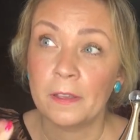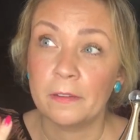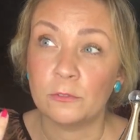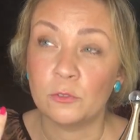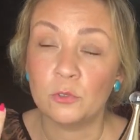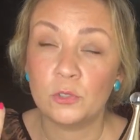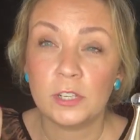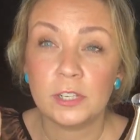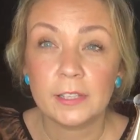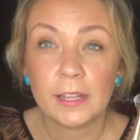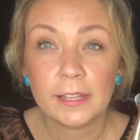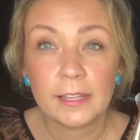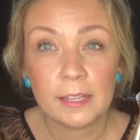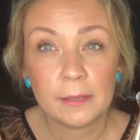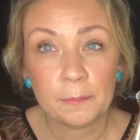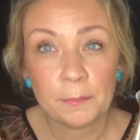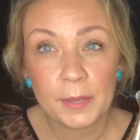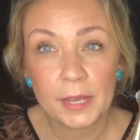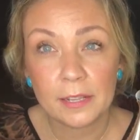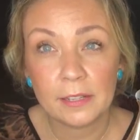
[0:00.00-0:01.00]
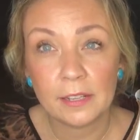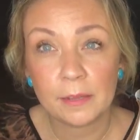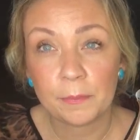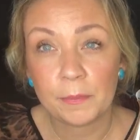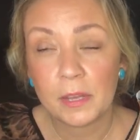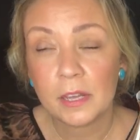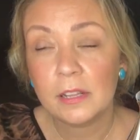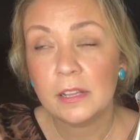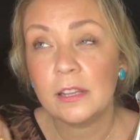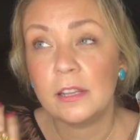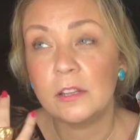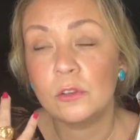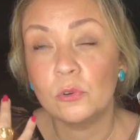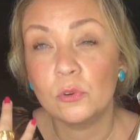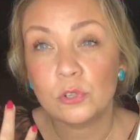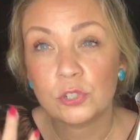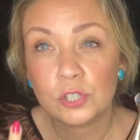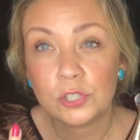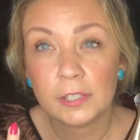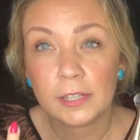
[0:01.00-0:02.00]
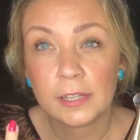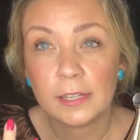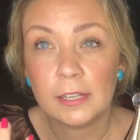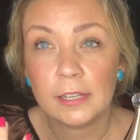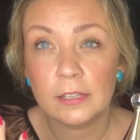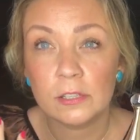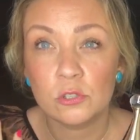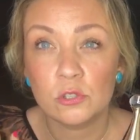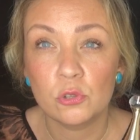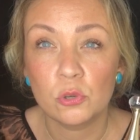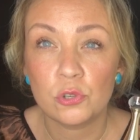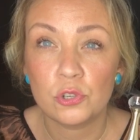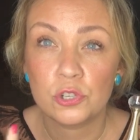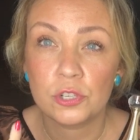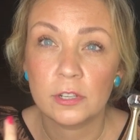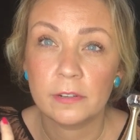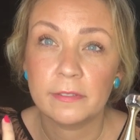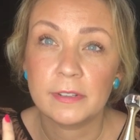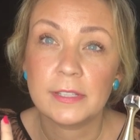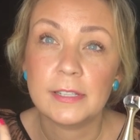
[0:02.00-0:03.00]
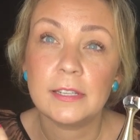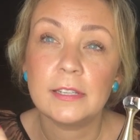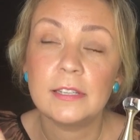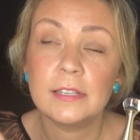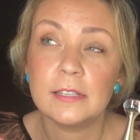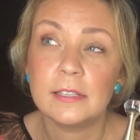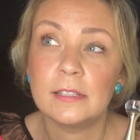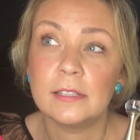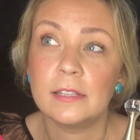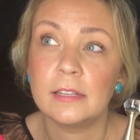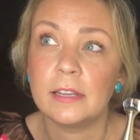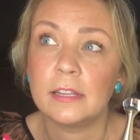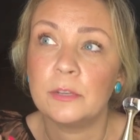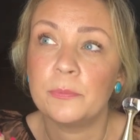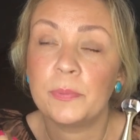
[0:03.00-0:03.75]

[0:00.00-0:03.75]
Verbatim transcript: внутри такие белые-белые и очень такие сочно-водянистые.